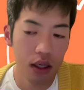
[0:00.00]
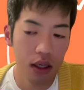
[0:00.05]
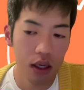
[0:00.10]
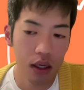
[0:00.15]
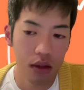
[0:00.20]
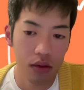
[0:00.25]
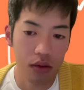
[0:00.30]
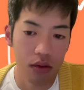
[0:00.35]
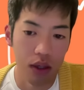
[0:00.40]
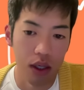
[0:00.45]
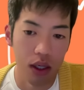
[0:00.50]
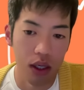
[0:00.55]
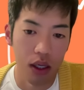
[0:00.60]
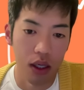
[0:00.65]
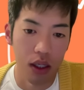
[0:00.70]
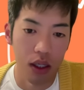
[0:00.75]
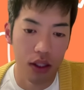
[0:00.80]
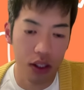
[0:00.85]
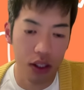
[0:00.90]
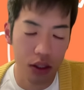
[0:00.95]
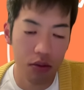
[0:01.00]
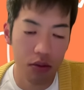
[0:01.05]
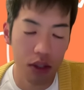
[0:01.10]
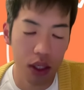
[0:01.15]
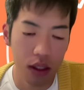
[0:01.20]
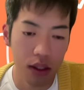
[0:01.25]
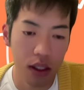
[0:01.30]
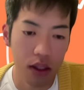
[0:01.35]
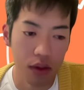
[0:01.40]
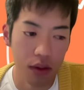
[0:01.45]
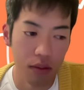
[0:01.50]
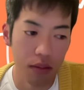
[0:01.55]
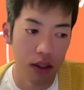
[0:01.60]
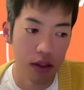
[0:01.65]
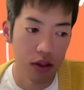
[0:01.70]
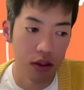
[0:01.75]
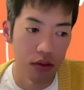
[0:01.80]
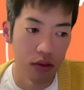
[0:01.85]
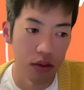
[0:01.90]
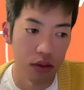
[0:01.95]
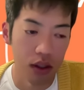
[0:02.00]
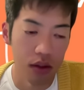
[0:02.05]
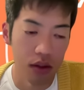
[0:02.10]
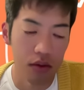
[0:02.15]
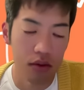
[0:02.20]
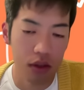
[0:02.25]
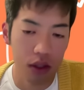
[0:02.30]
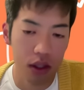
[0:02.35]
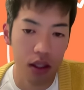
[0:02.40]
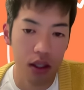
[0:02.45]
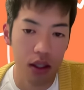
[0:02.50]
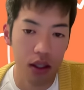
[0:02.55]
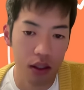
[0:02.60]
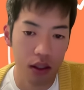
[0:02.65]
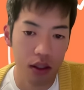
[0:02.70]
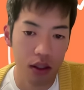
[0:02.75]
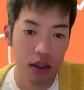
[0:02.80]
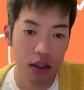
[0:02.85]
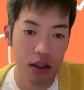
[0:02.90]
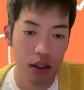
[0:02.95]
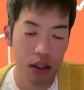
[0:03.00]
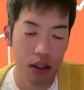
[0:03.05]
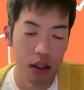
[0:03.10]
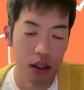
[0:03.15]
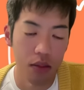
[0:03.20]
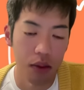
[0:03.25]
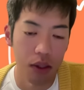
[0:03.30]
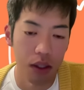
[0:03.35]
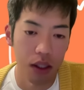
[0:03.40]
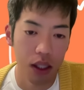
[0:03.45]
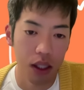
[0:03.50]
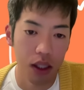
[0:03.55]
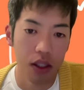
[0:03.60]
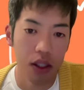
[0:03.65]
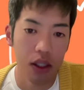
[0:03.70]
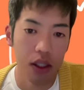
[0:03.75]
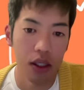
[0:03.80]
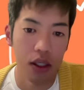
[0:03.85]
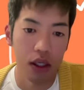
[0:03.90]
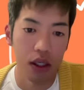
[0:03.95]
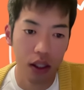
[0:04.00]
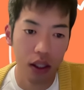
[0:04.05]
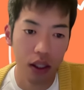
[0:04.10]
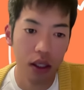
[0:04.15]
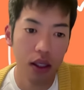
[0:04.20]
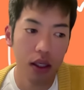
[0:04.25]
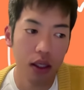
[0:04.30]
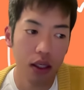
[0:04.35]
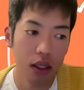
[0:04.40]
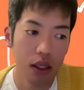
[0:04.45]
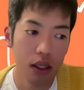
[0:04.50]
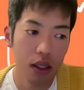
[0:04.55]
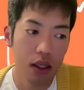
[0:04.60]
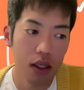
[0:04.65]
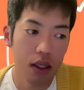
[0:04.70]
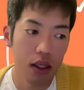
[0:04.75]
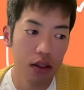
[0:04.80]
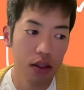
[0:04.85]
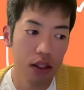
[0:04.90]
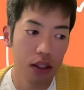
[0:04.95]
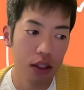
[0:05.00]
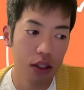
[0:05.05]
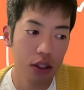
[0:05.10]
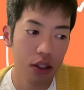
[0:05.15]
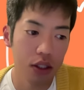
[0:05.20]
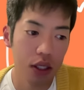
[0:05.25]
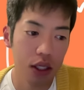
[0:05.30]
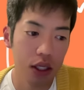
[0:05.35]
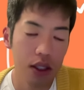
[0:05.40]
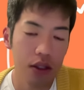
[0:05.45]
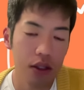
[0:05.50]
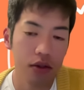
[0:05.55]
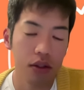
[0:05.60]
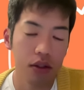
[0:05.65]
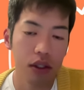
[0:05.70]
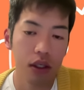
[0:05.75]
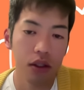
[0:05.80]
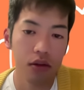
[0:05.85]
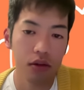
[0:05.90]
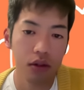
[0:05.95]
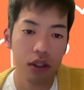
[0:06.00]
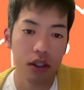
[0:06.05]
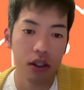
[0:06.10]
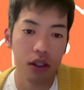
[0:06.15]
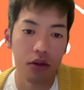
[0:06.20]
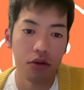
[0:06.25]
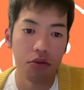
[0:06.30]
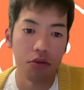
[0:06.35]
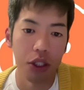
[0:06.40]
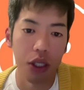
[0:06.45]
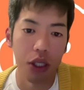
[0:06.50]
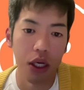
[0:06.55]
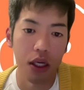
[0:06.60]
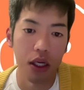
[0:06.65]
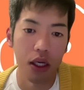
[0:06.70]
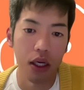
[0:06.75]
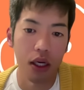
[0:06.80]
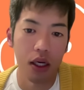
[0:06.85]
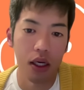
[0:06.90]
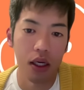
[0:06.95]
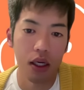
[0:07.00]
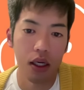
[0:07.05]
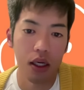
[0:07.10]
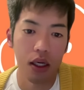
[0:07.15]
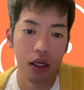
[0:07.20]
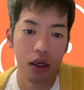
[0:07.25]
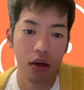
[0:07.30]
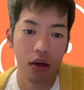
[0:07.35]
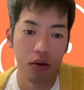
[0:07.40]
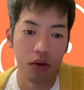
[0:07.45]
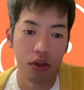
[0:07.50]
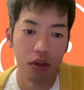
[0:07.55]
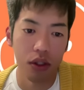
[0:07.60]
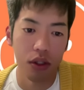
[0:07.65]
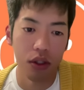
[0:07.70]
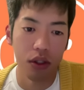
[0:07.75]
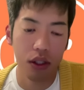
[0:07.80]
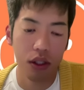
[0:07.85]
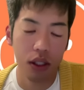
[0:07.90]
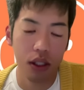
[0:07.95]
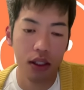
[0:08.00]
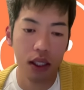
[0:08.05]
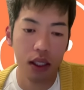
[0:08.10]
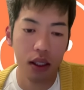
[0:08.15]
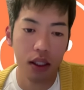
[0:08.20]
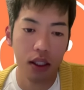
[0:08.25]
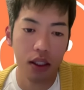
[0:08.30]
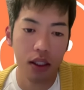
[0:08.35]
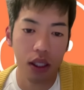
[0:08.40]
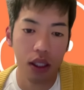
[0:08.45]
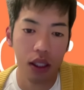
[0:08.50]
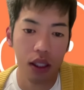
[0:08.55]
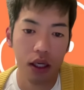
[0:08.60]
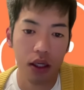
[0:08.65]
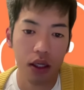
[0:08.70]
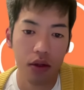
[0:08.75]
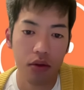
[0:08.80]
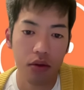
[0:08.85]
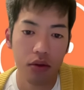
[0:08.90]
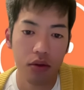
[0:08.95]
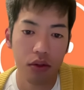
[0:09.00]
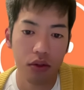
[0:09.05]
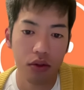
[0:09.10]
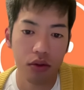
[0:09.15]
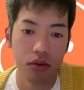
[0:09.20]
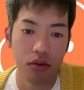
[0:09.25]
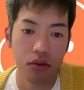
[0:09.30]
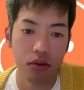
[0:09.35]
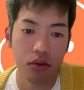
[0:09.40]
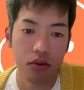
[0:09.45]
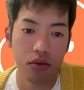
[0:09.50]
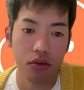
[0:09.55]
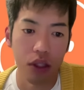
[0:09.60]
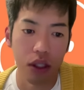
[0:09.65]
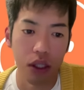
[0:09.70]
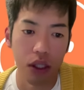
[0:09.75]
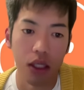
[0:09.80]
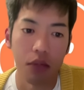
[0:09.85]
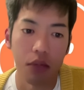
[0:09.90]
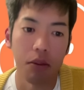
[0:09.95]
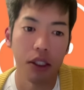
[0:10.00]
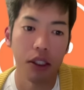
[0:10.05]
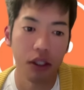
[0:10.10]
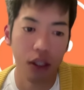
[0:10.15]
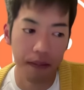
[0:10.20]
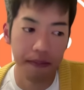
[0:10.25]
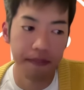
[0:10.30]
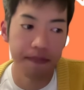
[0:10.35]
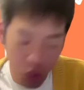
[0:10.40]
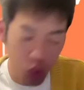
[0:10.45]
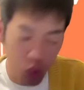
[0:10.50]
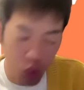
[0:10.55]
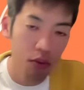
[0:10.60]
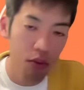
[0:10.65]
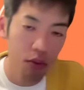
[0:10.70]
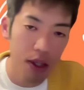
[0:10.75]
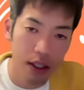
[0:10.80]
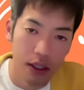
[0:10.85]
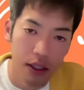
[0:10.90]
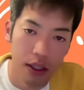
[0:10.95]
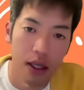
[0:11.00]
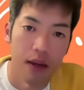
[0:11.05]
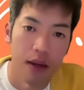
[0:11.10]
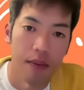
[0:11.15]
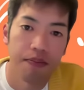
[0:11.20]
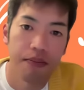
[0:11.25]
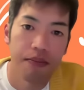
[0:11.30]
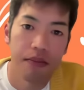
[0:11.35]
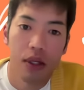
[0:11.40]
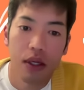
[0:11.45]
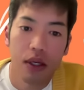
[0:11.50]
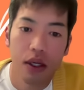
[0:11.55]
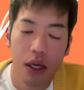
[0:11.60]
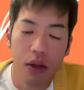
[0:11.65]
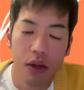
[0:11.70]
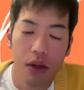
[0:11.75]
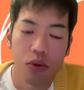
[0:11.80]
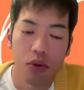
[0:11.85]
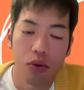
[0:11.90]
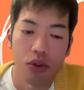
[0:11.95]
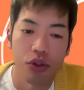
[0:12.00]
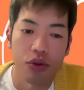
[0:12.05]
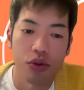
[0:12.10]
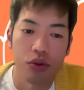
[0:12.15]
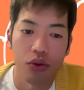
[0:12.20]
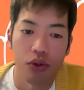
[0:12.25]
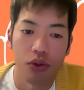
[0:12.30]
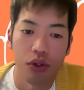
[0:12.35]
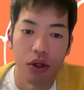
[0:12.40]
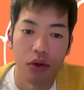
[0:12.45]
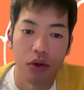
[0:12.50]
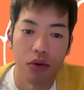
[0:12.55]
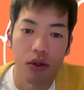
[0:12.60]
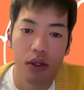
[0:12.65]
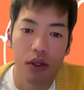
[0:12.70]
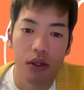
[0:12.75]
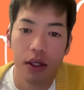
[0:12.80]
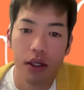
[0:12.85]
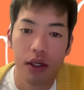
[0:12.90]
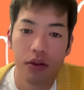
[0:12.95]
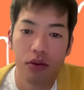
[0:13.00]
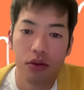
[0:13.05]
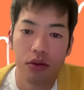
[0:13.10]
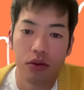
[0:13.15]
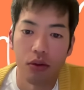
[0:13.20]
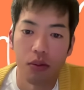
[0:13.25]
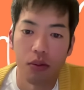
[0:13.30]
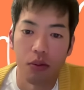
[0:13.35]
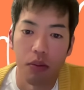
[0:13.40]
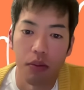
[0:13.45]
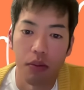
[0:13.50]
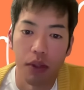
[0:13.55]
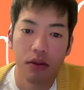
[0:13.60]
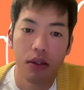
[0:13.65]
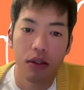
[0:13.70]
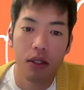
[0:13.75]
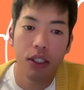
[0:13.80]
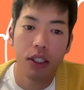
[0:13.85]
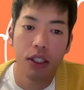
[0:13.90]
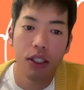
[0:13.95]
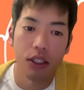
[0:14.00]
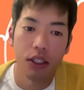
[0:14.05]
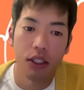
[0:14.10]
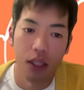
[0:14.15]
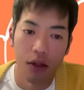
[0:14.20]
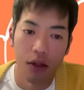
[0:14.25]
あとは西村さんとか松野さんとか、あまあ何人かがね、成林市出ないって言ってたのに出るみたいな、こう、二点三点した対応をすることになりました。まあここまでね、野党主導で国会動くのも珍しい